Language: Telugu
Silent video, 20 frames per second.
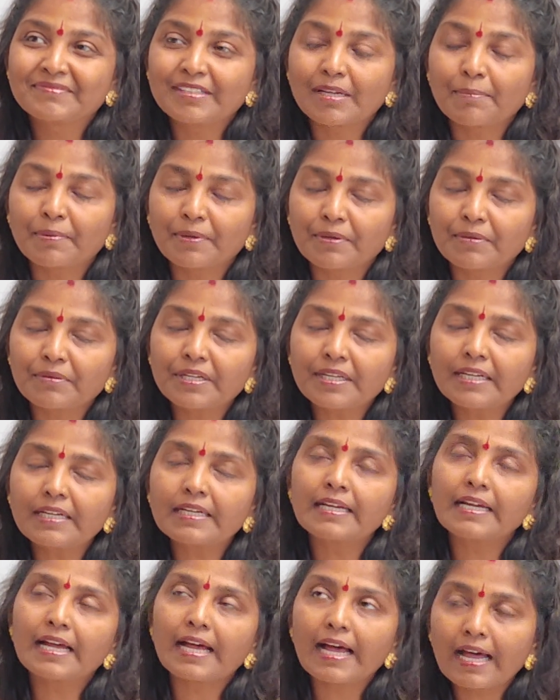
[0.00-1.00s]
తప్పకుండా
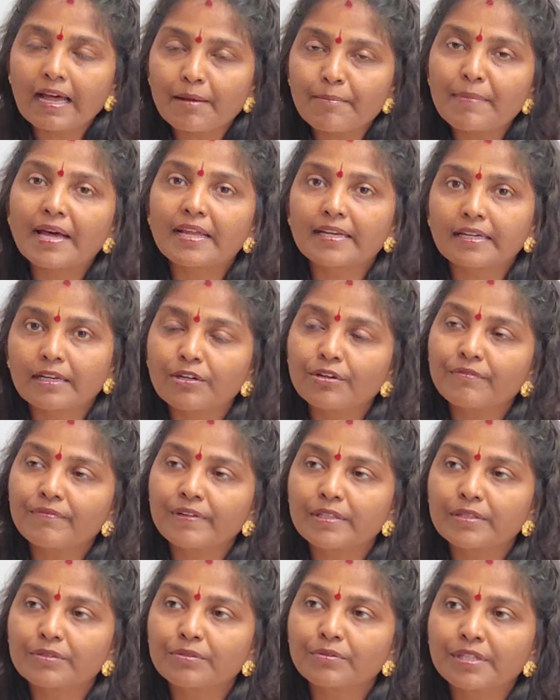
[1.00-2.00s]
ఆ మార్గంలో
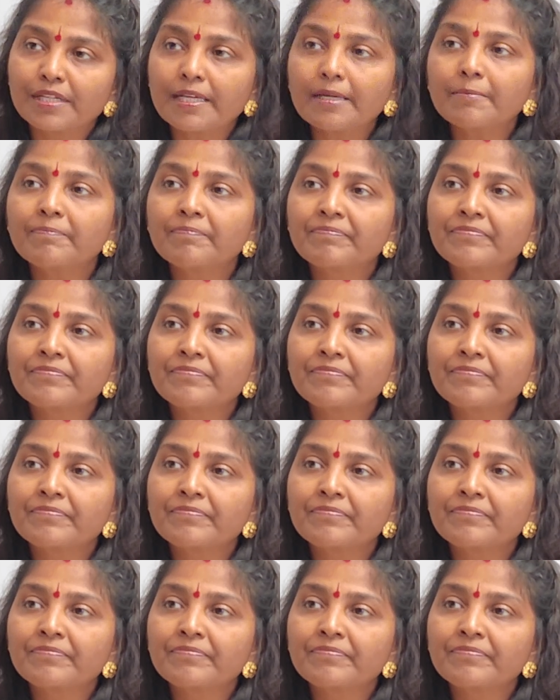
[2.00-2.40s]
వెళ్తుంటే